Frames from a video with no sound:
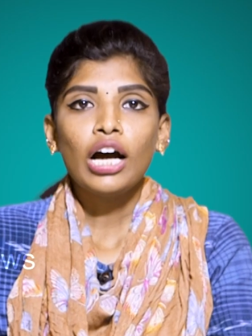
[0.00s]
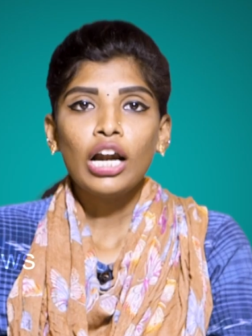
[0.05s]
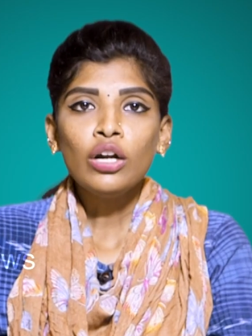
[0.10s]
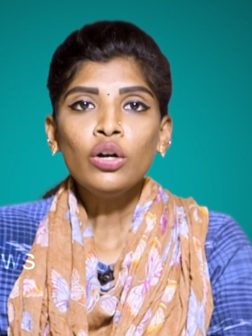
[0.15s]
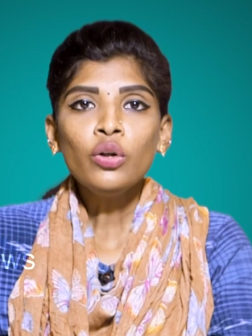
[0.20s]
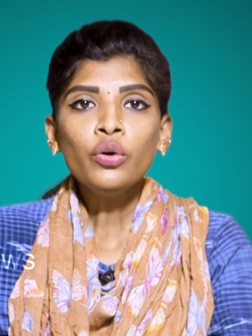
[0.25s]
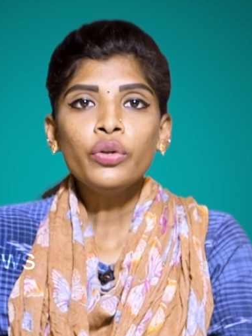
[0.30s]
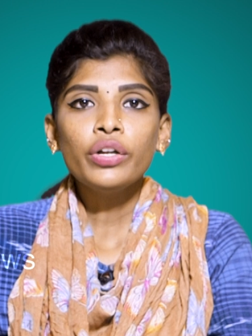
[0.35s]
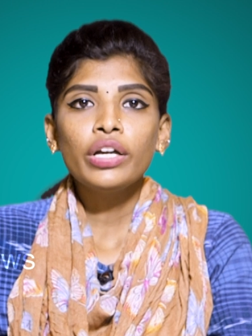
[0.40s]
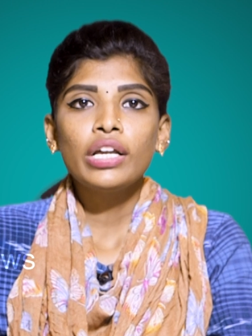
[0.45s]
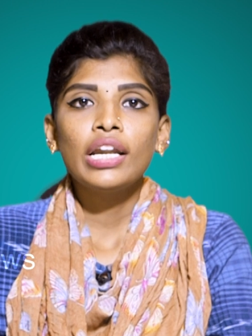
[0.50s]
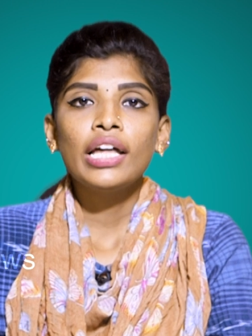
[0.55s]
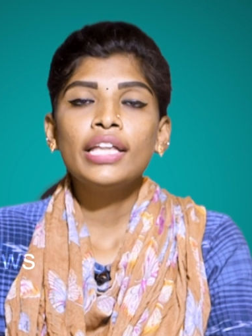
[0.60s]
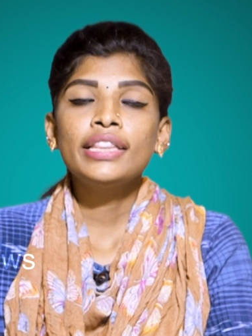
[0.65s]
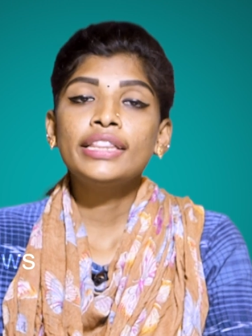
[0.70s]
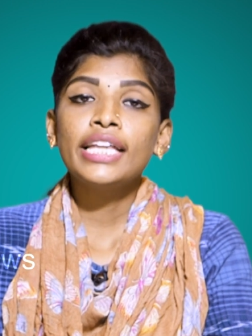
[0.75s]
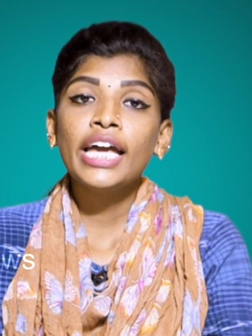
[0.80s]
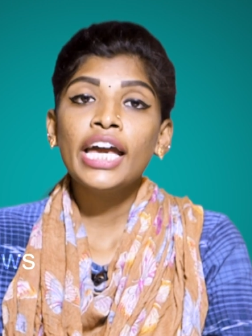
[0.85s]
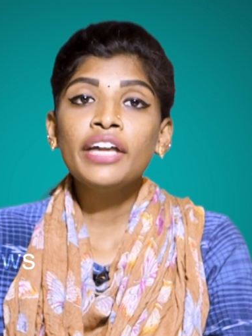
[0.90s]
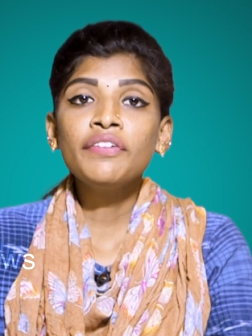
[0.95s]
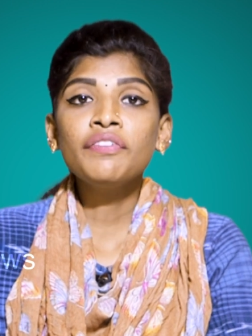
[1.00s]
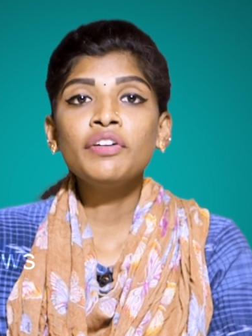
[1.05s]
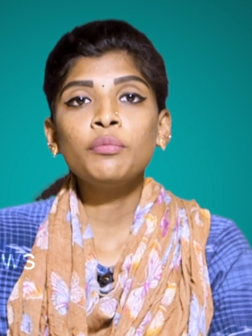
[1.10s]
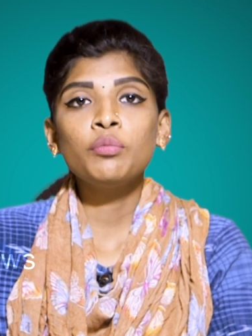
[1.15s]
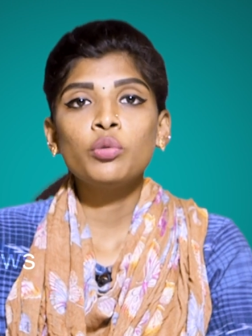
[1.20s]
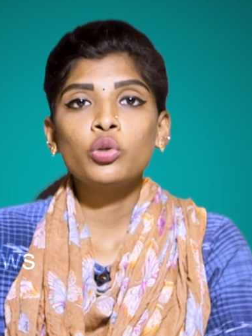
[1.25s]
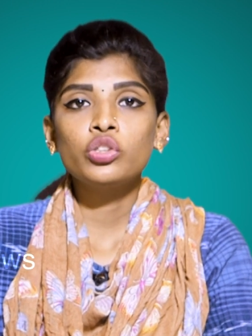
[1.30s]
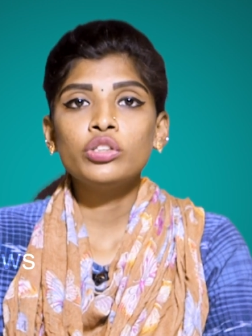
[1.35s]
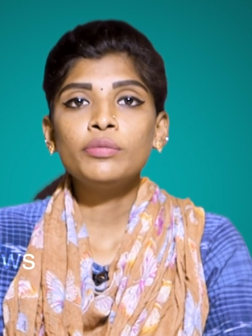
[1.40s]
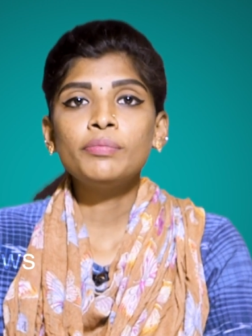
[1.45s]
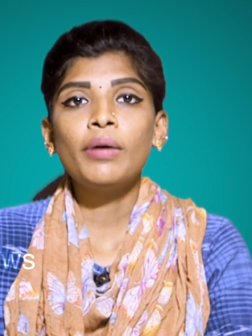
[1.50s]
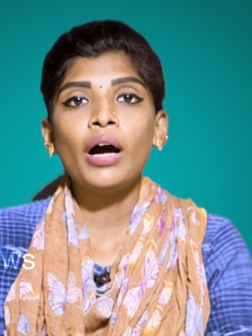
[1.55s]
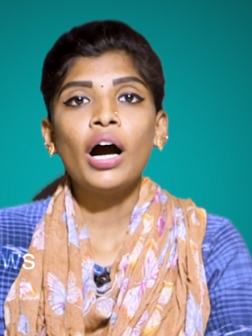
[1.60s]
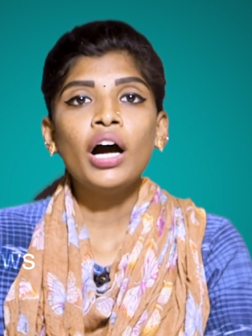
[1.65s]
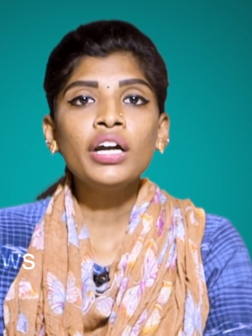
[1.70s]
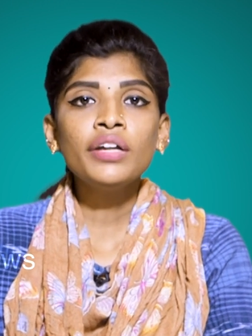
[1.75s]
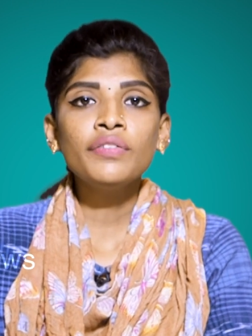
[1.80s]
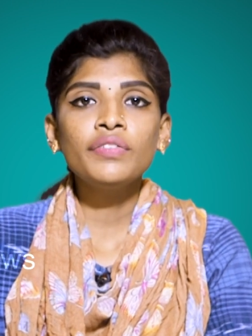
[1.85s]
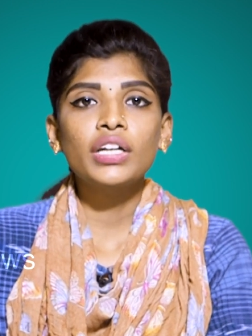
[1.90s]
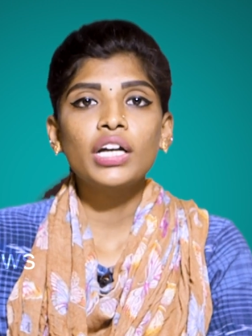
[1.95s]
கல்லூரியில தேர்வின் போது
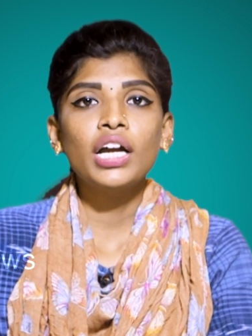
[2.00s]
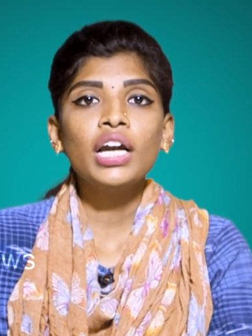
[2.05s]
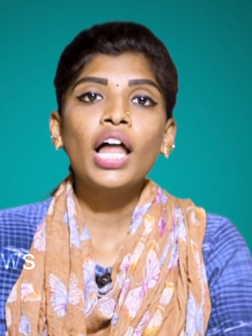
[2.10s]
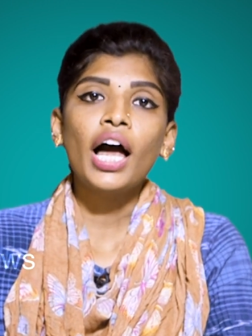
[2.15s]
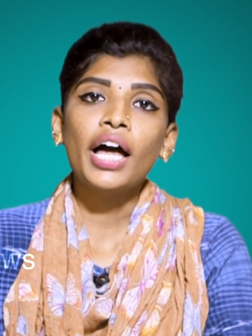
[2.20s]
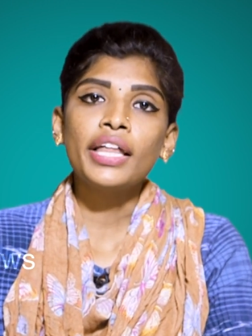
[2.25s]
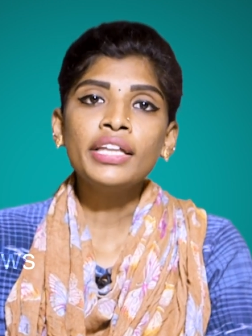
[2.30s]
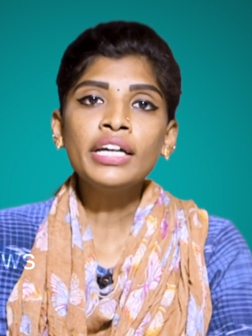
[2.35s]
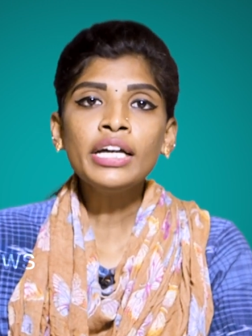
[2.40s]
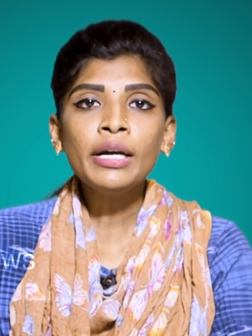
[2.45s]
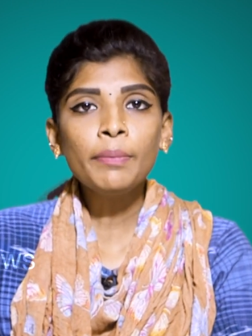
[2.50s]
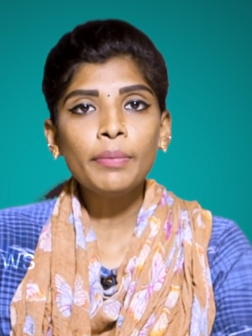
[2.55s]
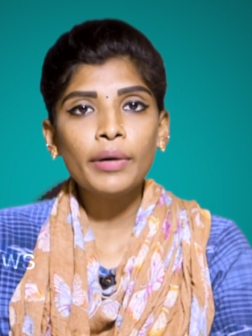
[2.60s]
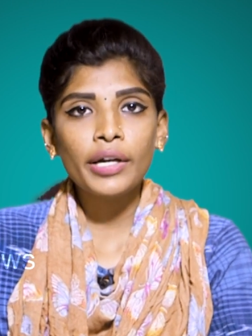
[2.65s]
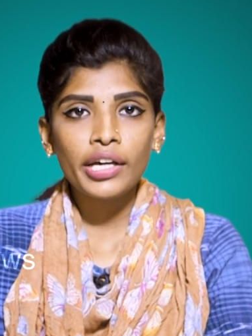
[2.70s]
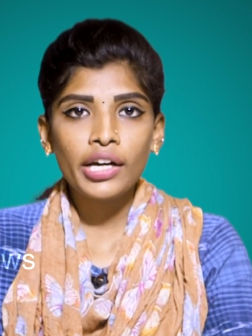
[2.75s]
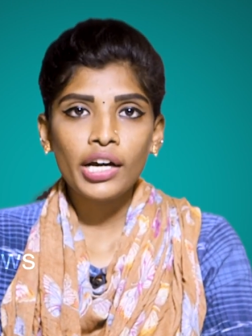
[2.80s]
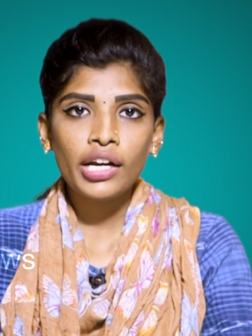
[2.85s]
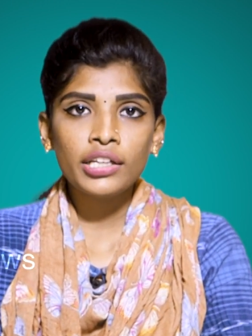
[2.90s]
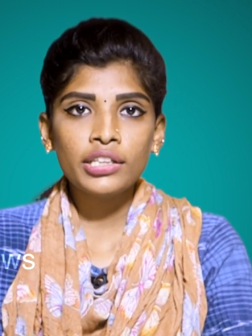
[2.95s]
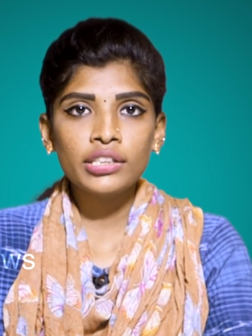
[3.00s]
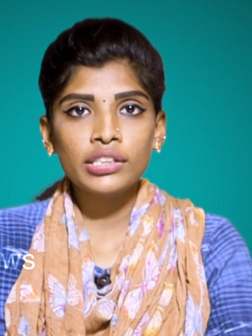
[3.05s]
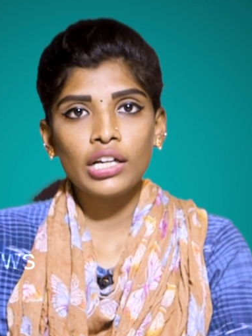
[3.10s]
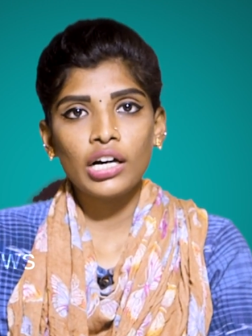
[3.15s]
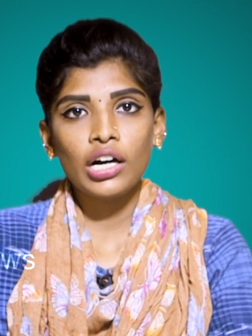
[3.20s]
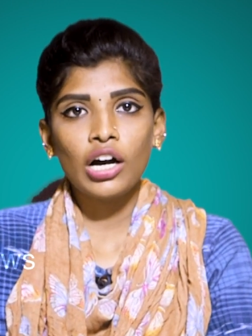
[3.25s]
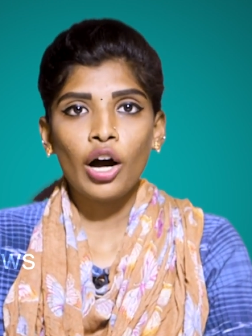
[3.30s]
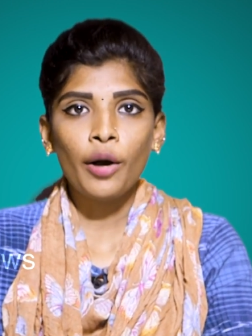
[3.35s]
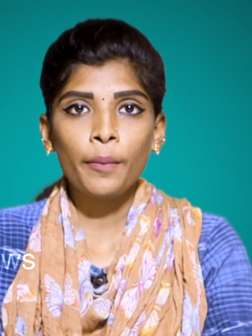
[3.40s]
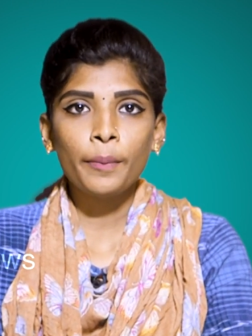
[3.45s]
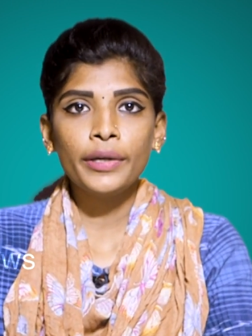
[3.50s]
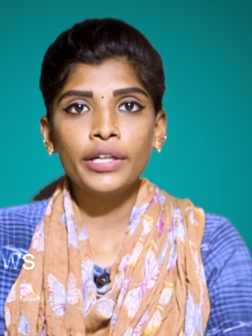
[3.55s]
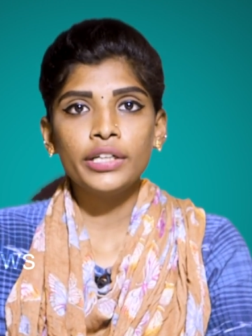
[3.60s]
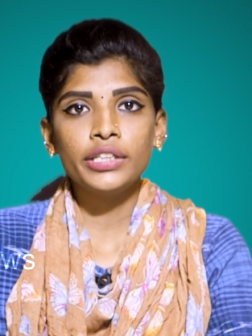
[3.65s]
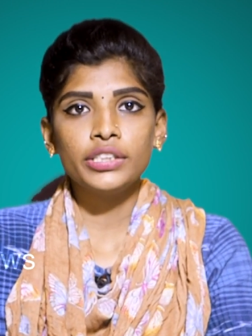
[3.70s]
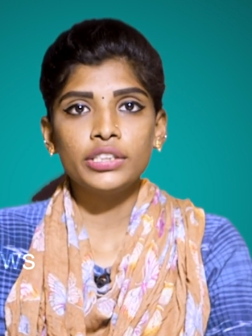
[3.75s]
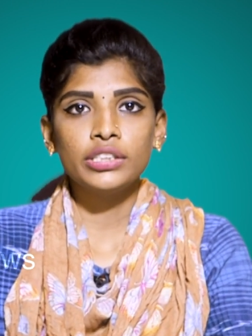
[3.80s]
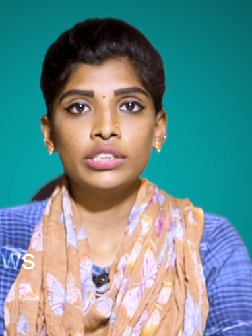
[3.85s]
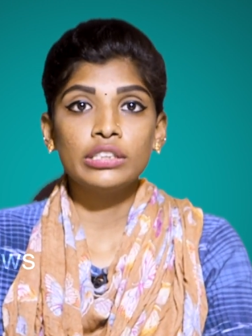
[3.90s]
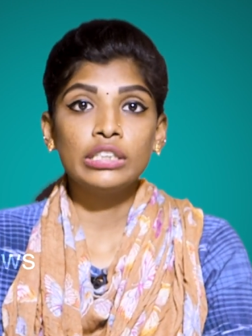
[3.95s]
மாணவர்கள் அதிகப்படியான இந்த காப்பி
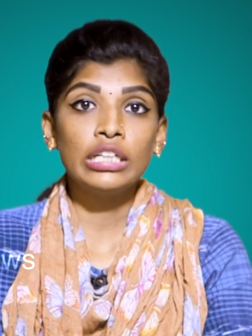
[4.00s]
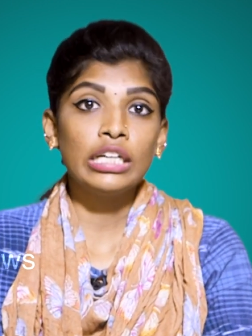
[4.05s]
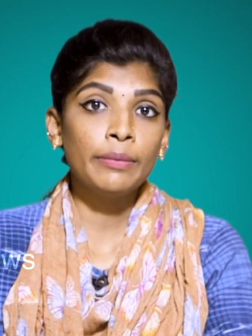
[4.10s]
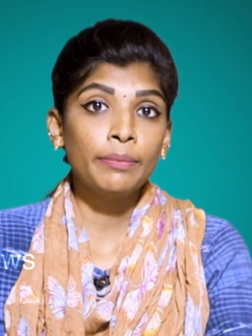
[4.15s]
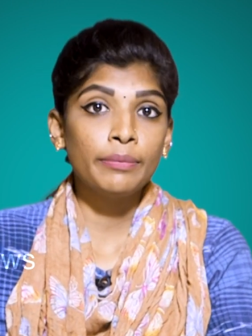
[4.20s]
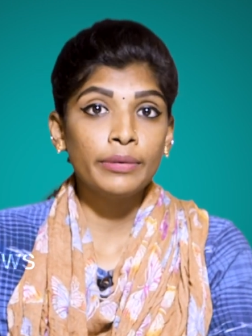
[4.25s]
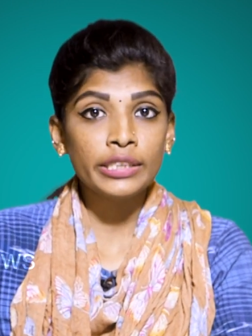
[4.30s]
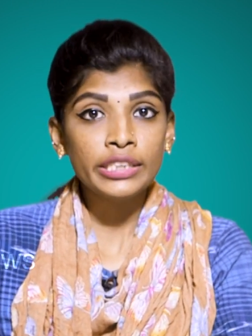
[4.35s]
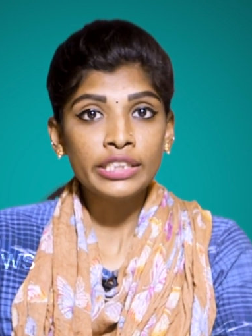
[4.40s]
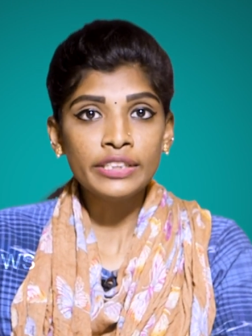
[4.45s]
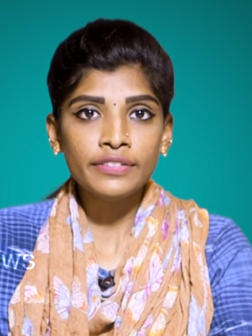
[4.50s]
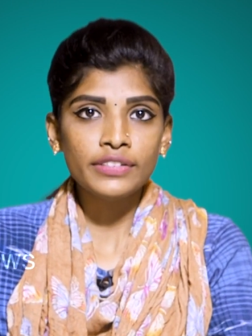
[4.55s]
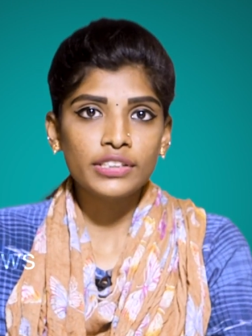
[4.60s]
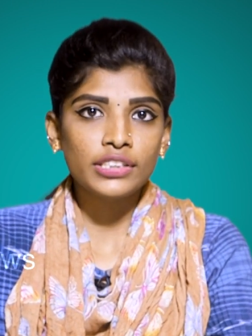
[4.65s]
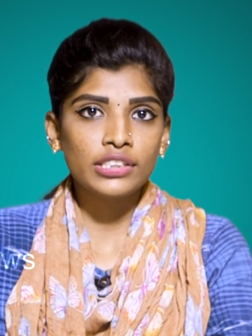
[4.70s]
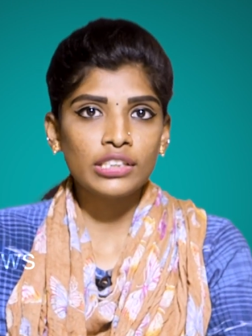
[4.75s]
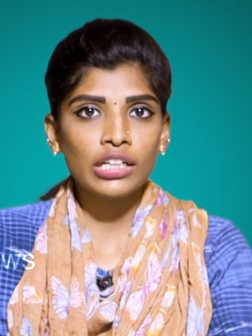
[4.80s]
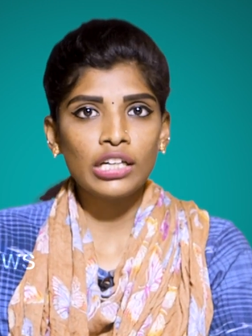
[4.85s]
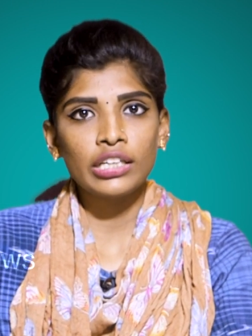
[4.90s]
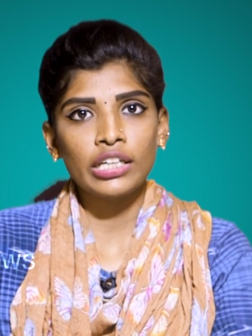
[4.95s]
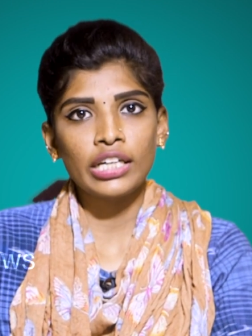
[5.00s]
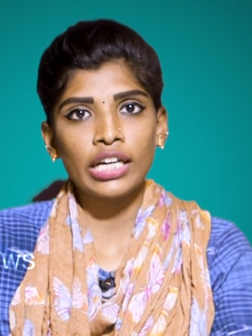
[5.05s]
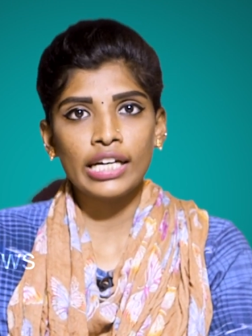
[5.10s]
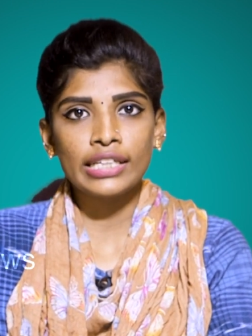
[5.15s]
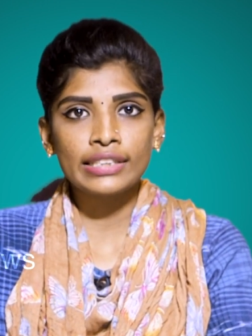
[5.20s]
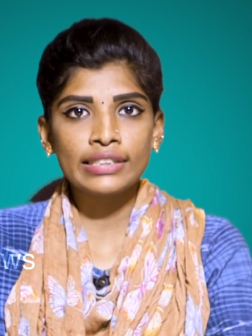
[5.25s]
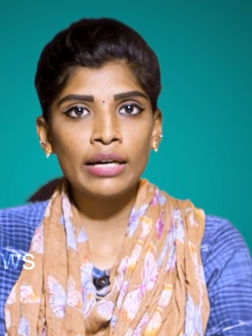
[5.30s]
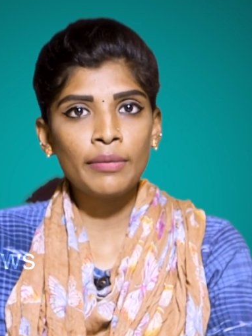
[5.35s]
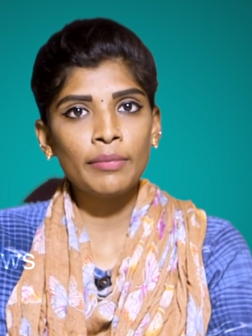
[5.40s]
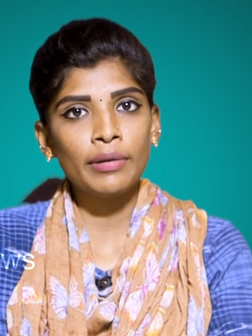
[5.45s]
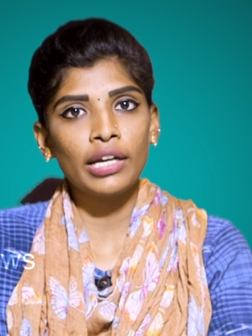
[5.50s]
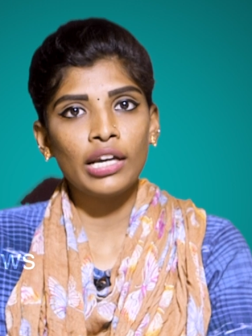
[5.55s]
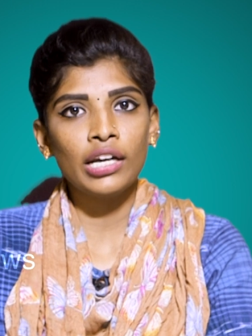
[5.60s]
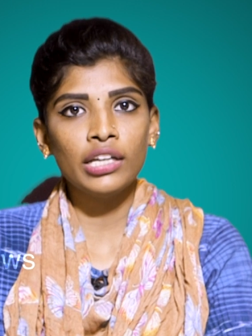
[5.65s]
அடிச்சு இல்ல பிட்டு வச்சு அந்த எக்ஸாம்